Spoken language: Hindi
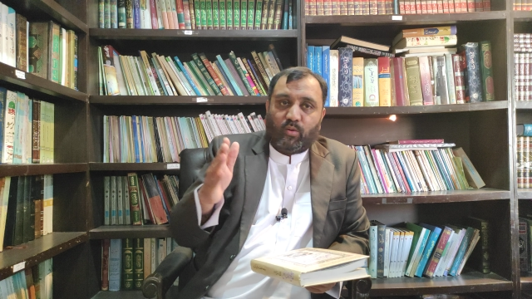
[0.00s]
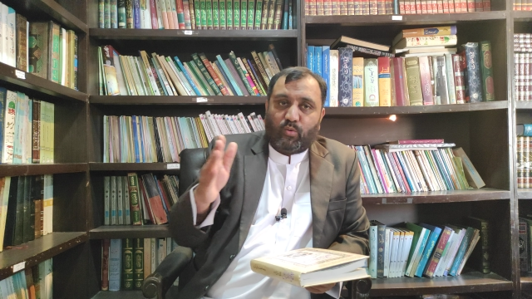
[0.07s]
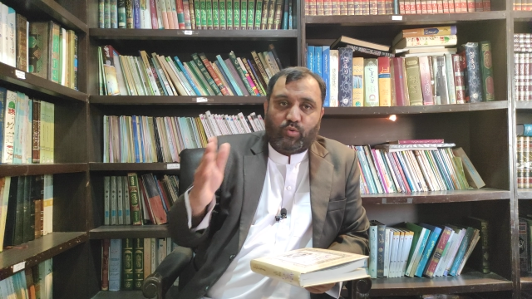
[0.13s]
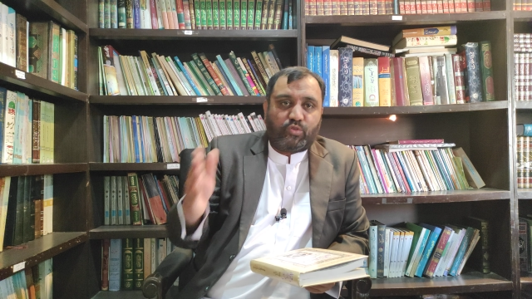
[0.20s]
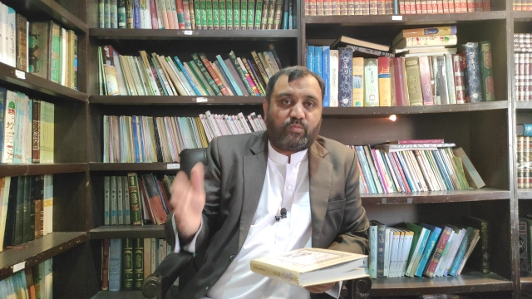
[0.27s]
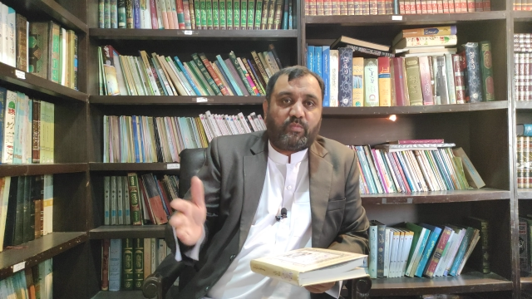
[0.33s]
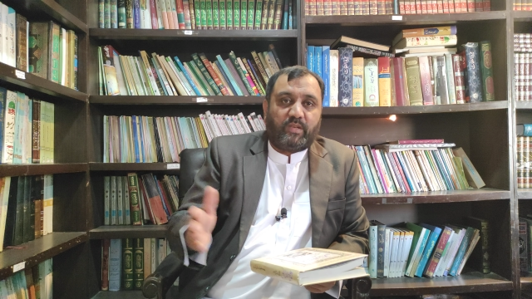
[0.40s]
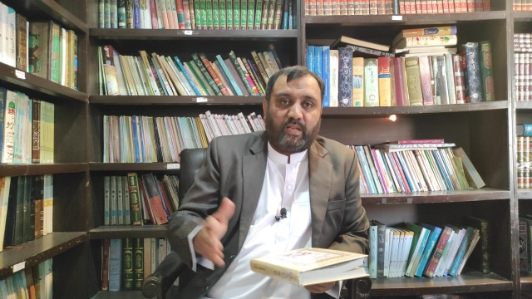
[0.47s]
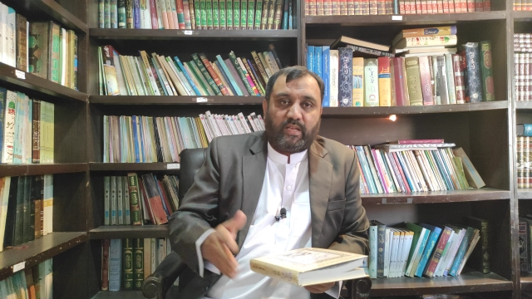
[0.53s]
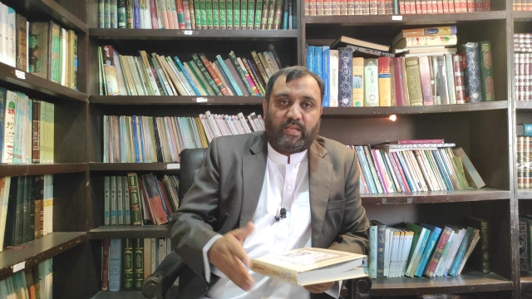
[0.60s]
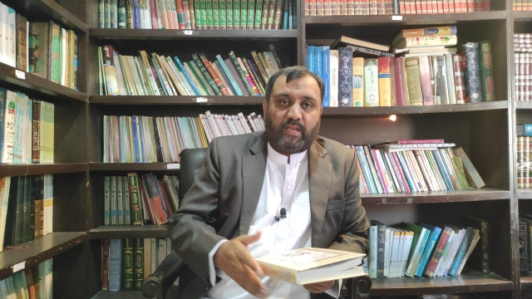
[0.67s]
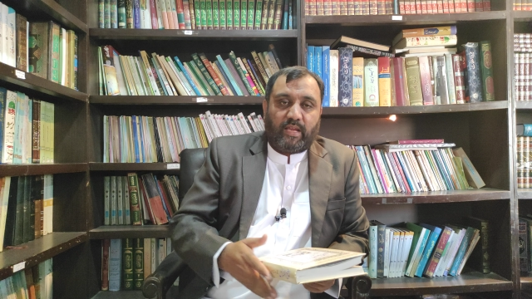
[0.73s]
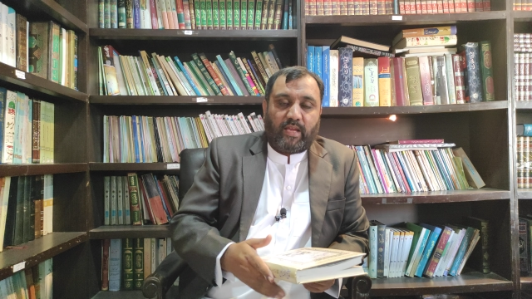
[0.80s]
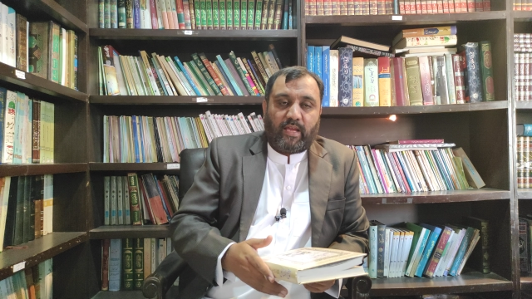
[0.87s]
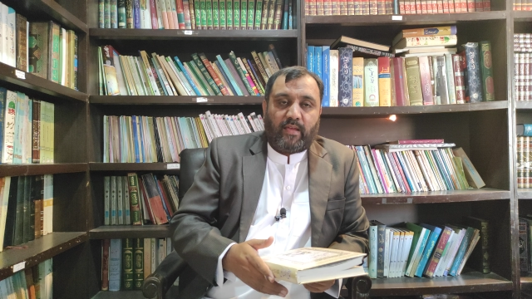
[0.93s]
कुछ भी
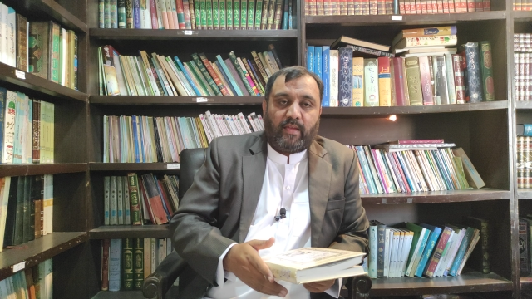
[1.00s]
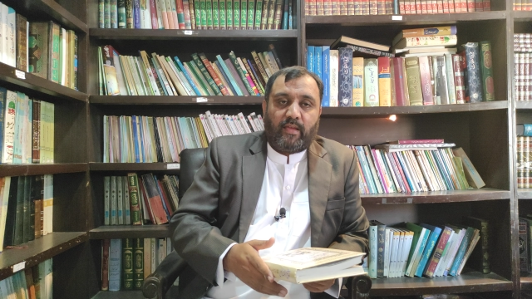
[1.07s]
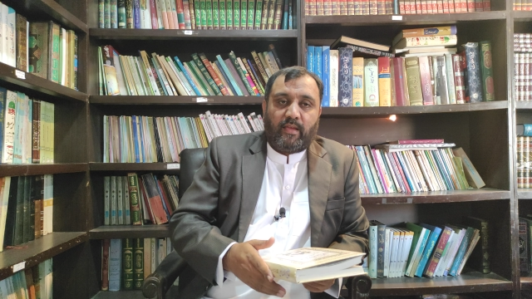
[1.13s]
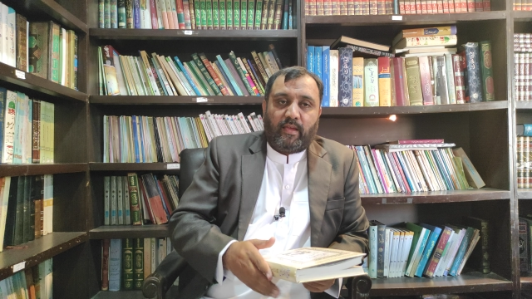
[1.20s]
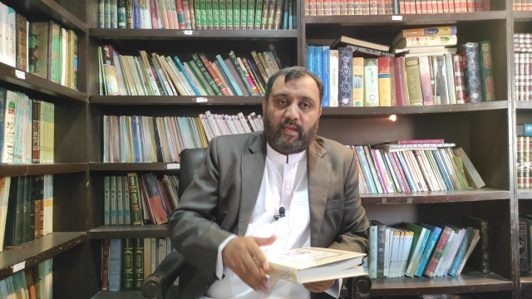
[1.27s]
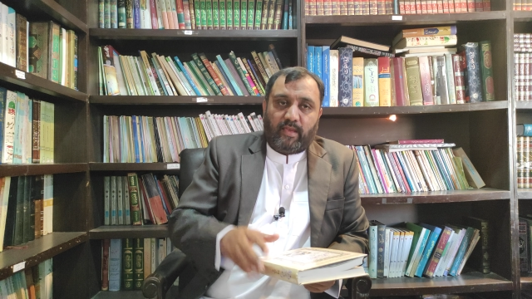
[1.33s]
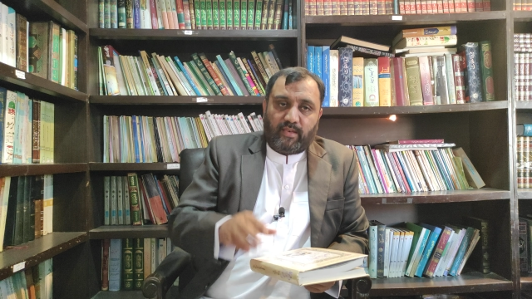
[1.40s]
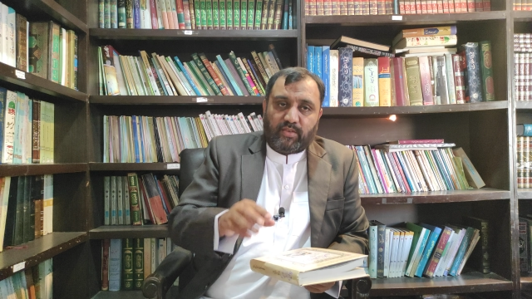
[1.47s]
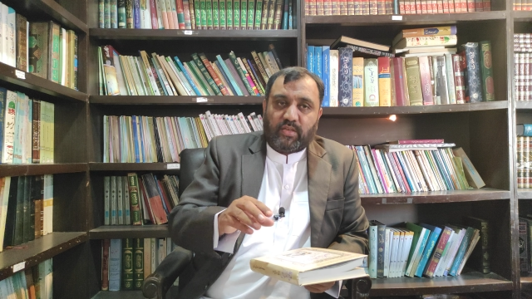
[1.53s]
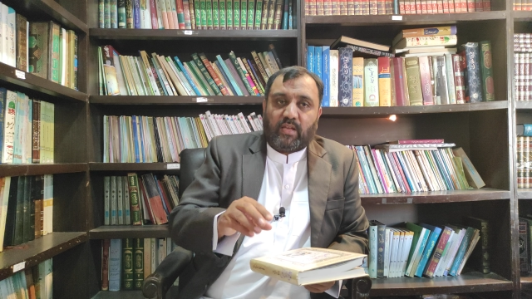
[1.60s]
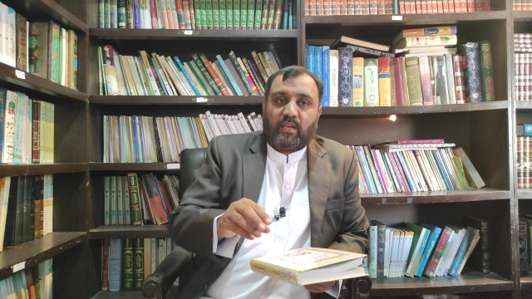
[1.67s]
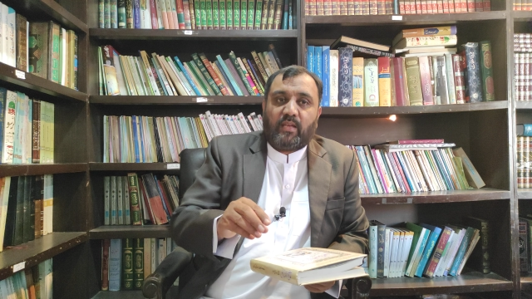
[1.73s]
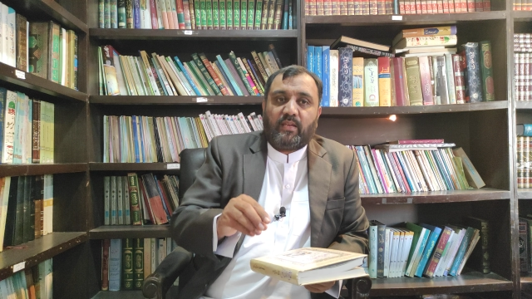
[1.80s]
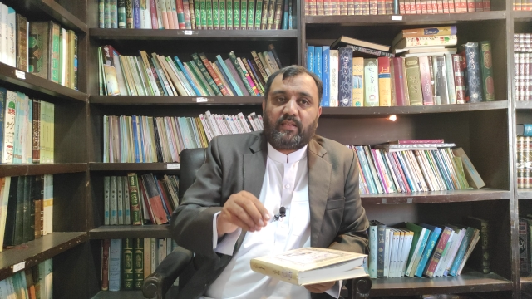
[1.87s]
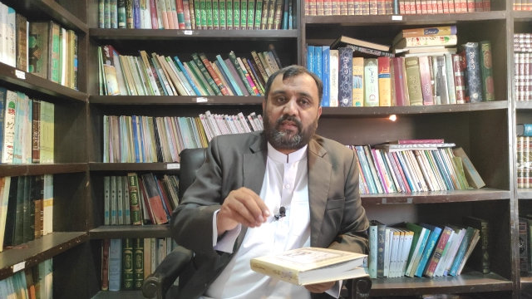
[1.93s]
नहीं है इन
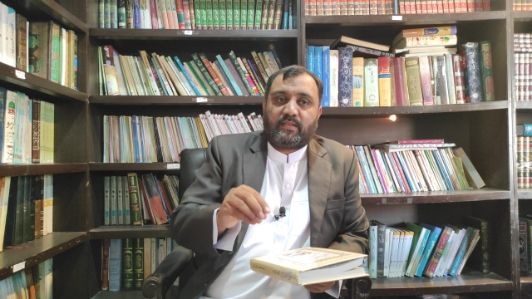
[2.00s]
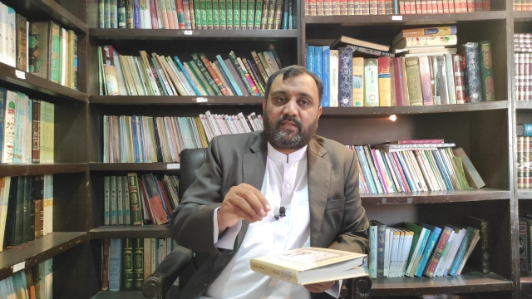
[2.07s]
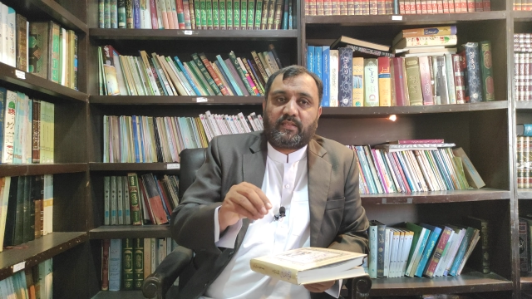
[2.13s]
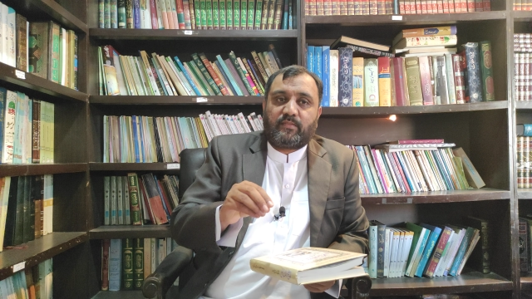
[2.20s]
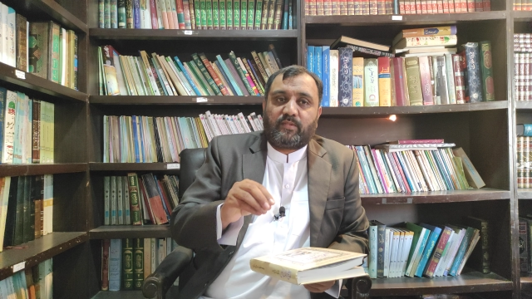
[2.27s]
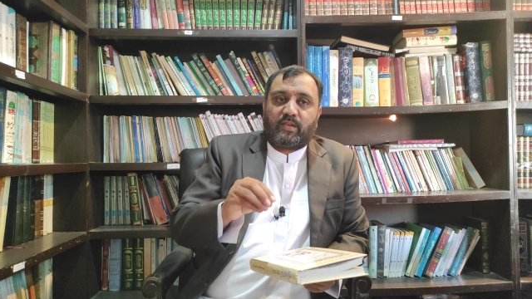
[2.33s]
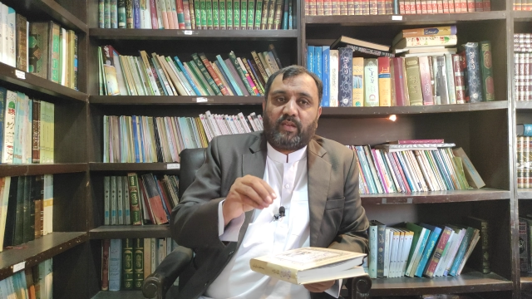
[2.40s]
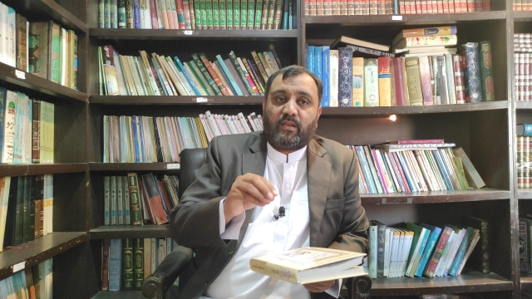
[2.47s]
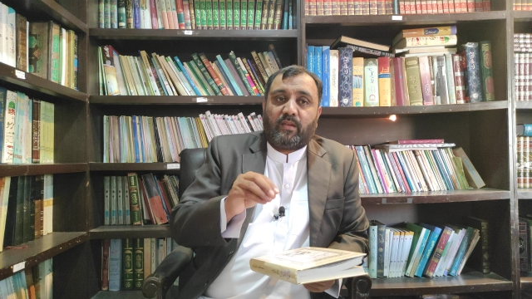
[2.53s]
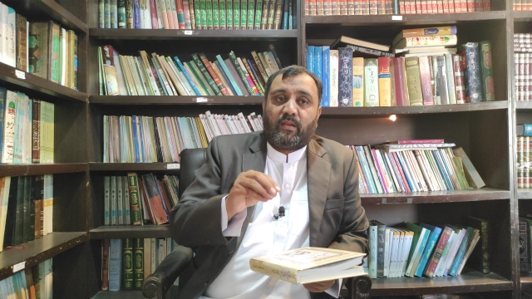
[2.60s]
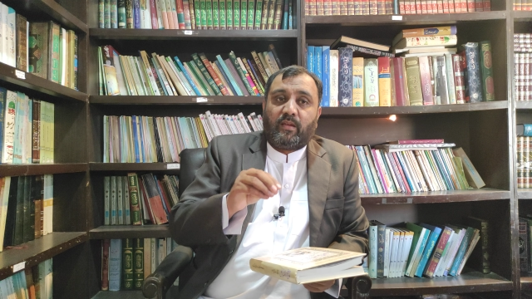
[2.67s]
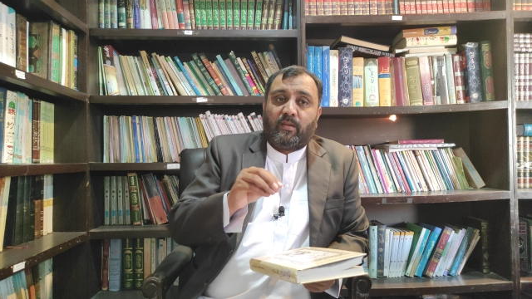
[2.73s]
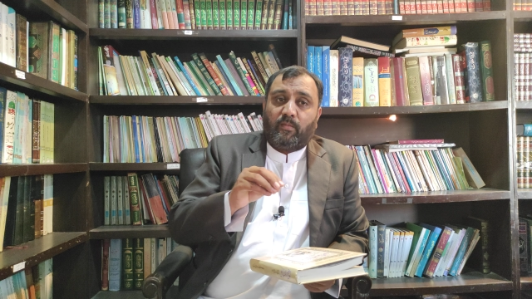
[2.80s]
इस किस्म के